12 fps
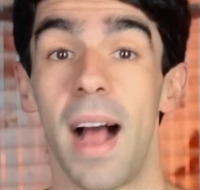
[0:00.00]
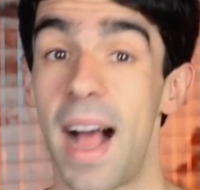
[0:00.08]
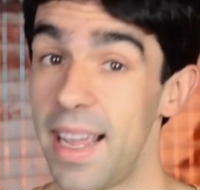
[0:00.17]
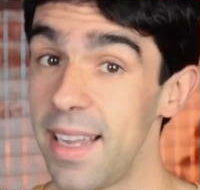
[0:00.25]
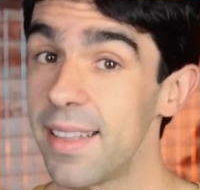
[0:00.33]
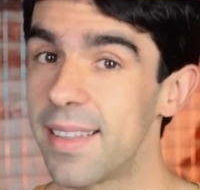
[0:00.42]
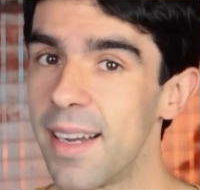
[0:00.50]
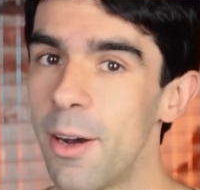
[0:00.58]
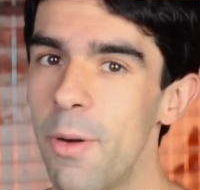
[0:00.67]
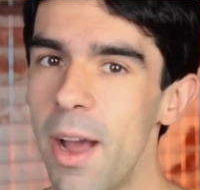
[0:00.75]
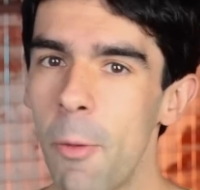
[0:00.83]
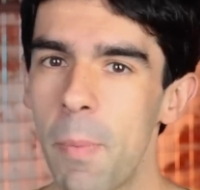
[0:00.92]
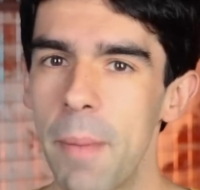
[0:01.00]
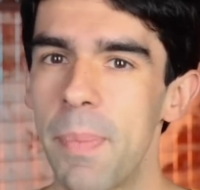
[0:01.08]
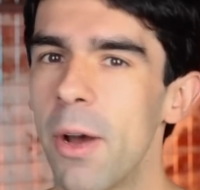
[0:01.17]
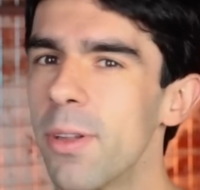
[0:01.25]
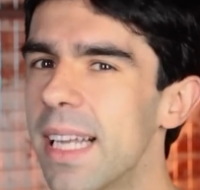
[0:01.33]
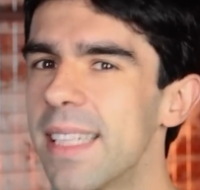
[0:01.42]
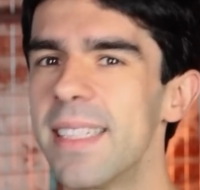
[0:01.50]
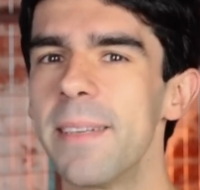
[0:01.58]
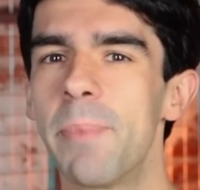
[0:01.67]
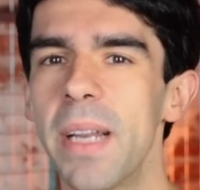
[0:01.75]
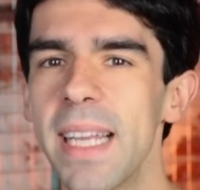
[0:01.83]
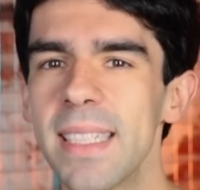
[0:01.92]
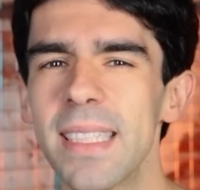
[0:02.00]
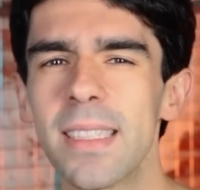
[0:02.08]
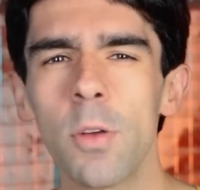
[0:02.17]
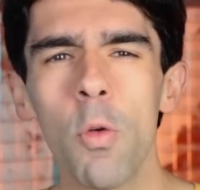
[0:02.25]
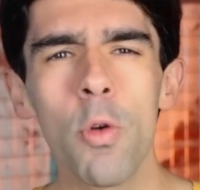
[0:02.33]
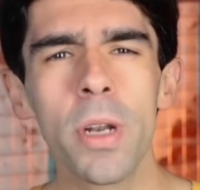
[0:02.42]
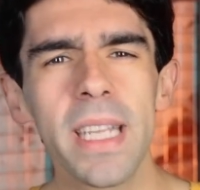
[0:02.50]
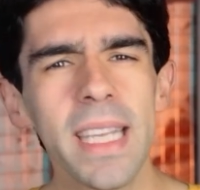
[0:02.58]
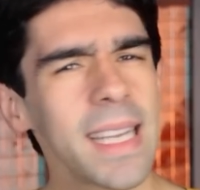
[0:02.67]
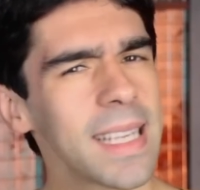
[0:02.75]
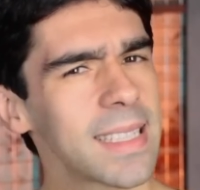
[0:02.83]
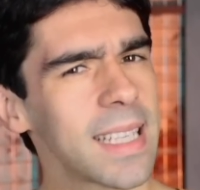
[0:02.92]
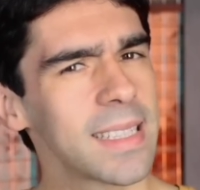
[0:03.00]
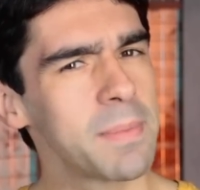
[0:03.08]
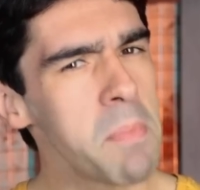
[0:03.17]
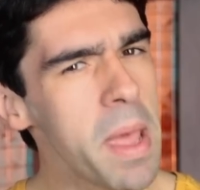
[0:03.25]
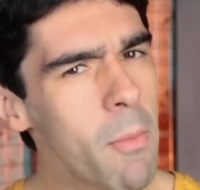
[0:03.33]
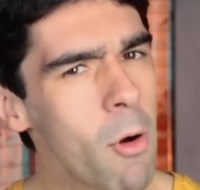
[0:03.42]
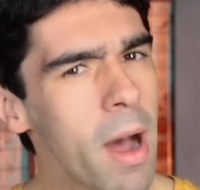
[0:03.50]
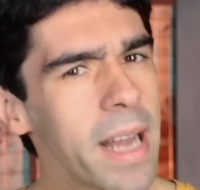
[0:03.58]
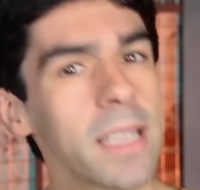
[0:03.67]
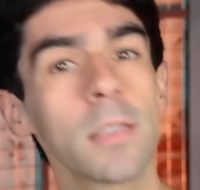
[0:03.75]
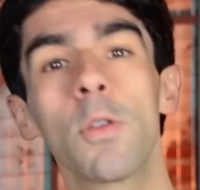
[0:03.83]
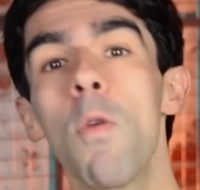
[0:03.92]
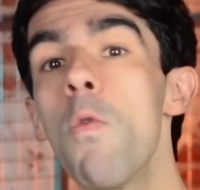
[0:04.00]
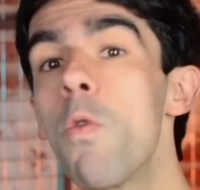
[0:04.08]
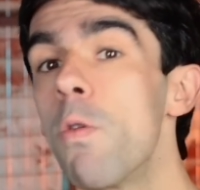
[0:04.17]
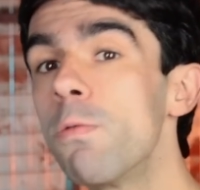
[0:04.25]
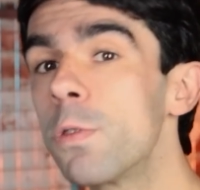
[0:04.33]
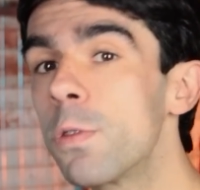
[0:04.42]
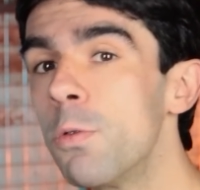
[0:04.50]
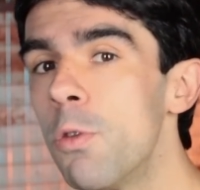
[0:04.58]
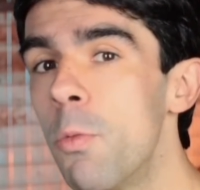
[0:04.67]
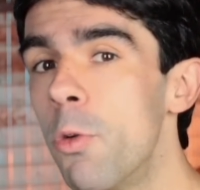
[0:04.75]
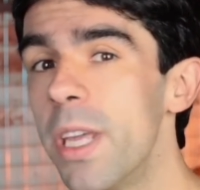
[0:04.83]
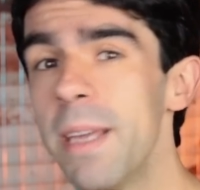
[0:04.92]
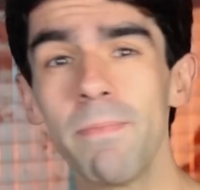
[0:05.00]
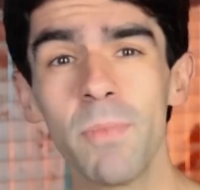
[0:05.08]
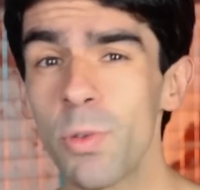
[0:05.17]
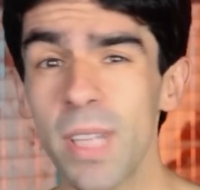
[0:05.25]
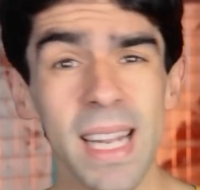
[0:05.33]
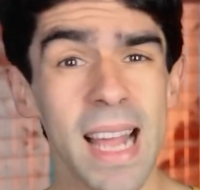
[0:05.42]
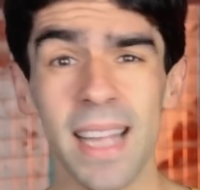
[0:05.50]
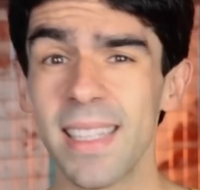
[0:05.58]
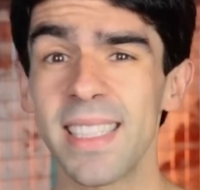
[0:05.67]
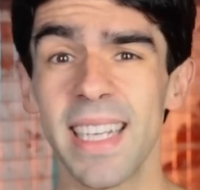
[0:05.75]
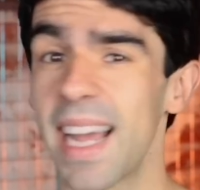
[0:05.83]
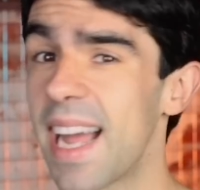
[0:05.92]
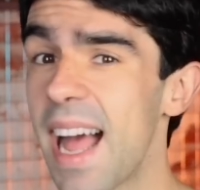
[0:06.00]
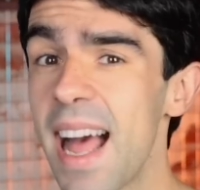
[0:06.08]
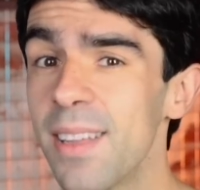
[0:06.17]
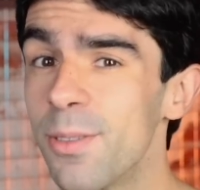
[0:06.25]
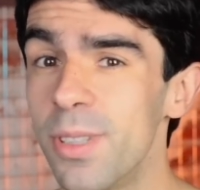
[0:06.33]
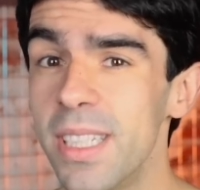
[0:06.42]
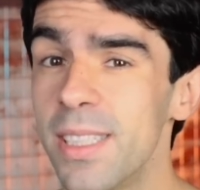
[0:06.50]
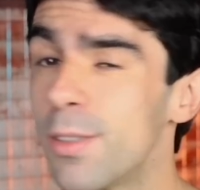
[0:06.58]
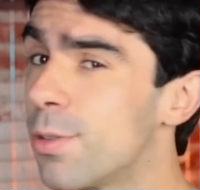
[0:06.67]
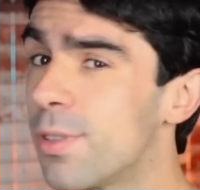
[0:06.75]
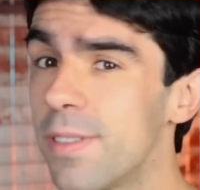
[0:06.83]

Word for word: Aí então é o papel das empresas unir essas memórias com o consumo, e não tem nada de errado nisso